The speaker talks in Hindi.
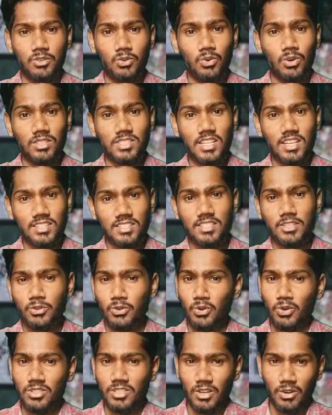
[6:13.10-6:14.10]
2000 से
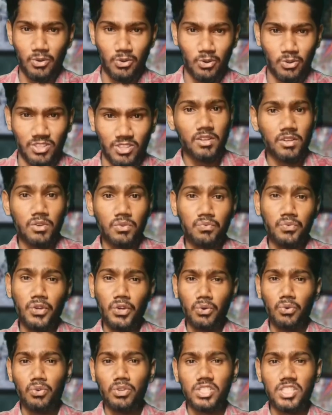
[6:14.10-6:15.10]
2009 तक
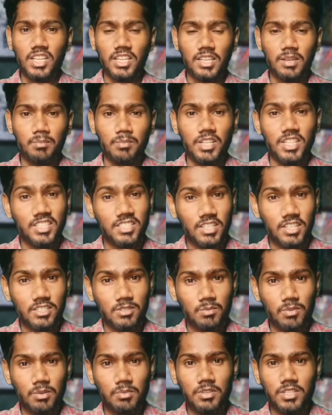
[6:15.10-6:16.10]
फिर ओडिशा के
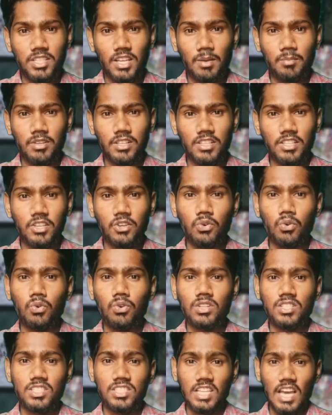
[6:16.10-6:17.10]
मिनिस्टर्स में भी शामिल थी
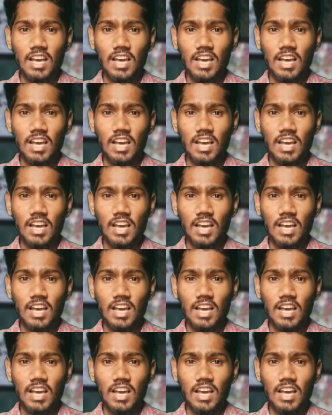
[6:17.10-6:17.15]
और